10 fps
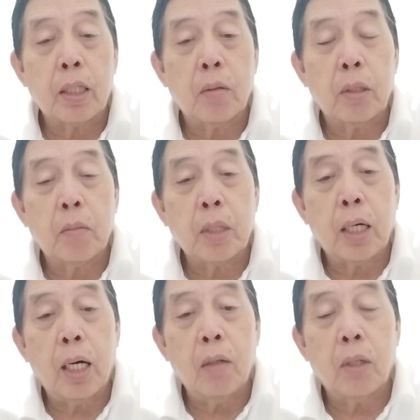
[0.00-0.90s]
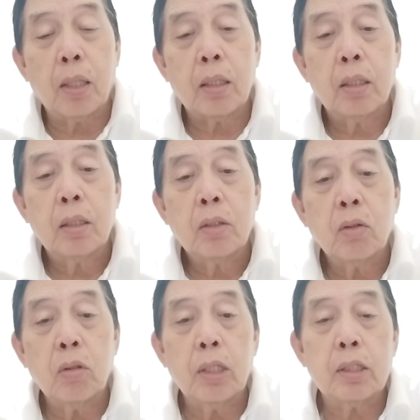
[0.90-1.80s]
naman na maghahawak
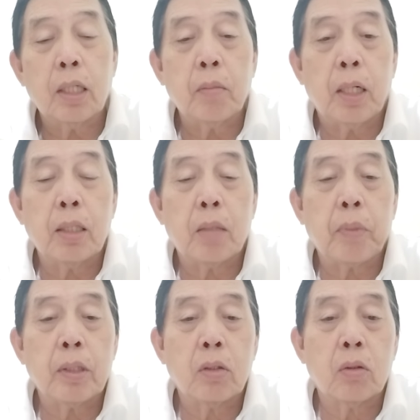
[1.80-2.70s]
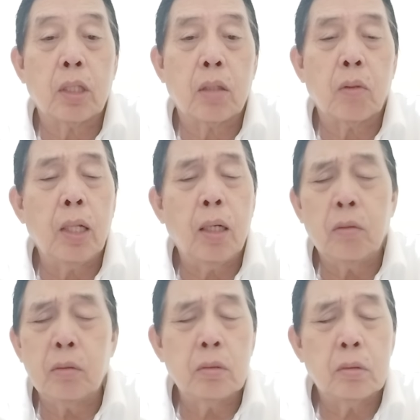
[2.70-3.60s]
todas na mother pati daughter wala
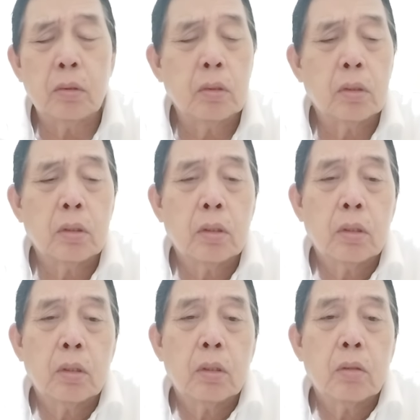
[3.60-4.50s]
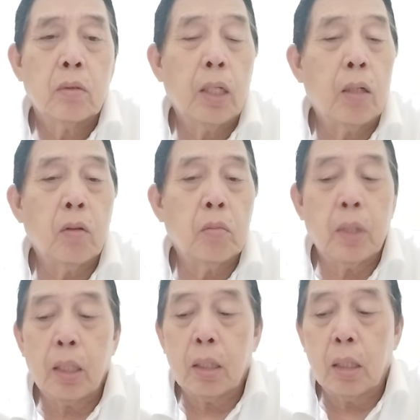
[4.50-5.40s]
wala akong
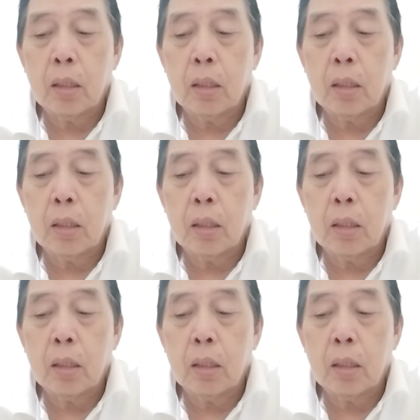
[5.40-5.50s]
makita